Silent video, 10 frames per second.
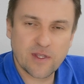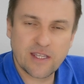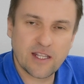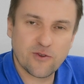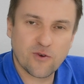
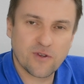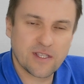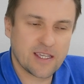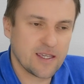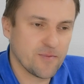mettez les deux
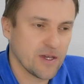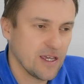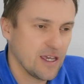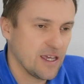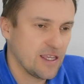grosses équipes,
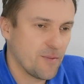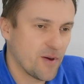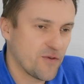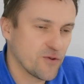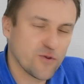il n'y a
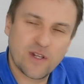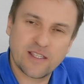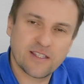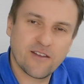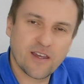pas photo,
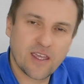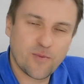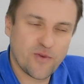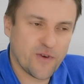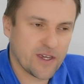Leinster
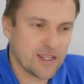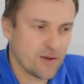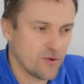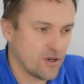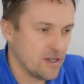est, plus fort
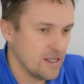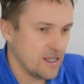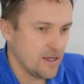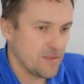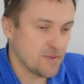qu'Édimbourg.
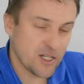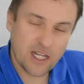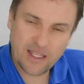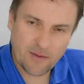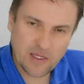Mais ce
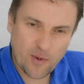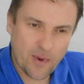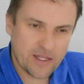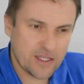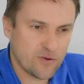match-là était un petit peu
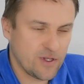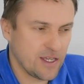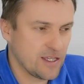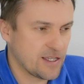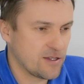
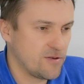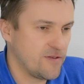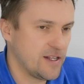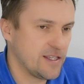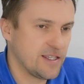particulier, ça
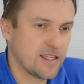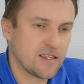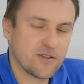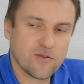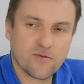suivait les six
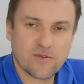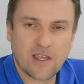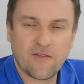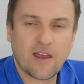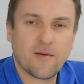nations, il
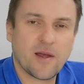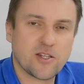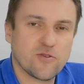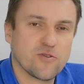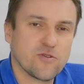y avait un
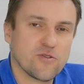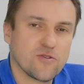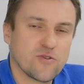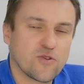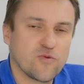match
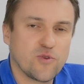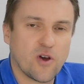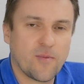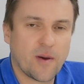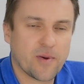de, Coupe
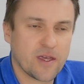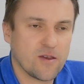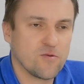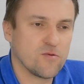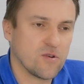d'Europe
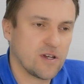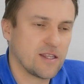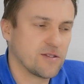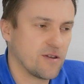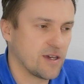après où euh,
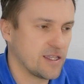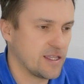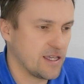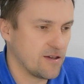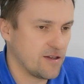Leinster
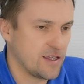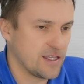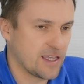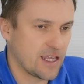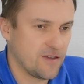était,
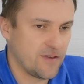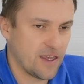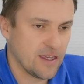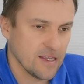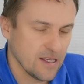euh,
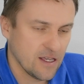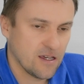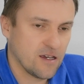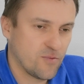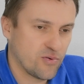qualifié
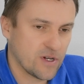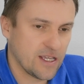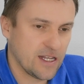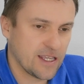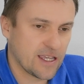pour
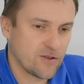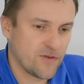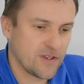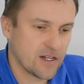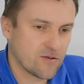les, les, quarts de
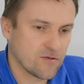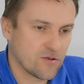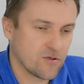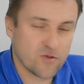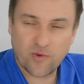finale
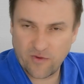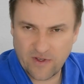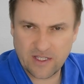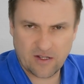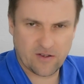contre une autre
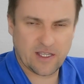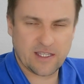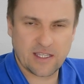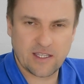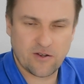province
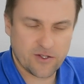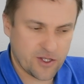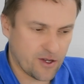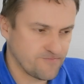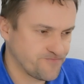irlandaise qui était
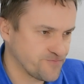l'Ulster.